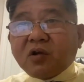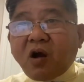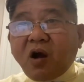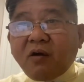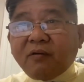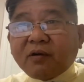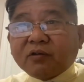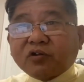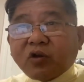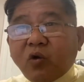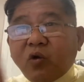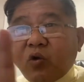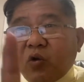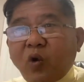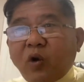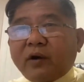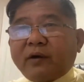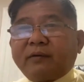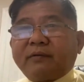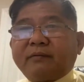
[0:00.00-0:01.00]
cho vào
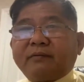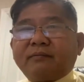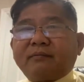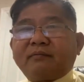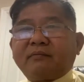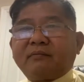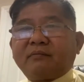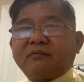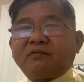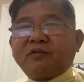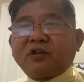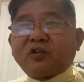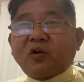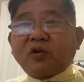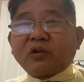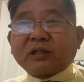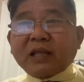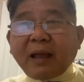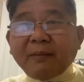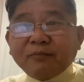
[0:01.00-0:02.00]
tù luôn vì
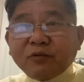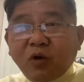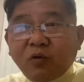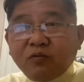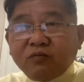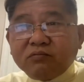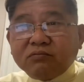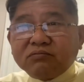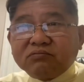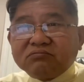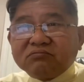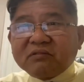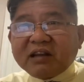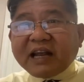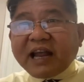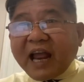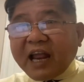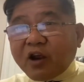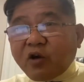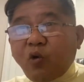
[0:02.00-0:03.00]
tội tham nhũng
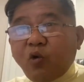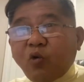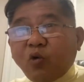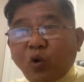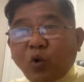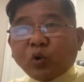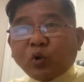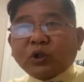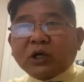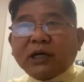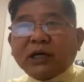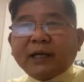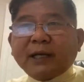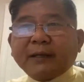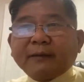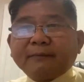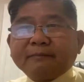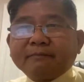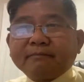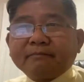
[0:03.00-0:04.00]
gái gú đủ thứ
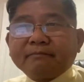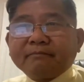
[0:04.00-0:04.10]
hết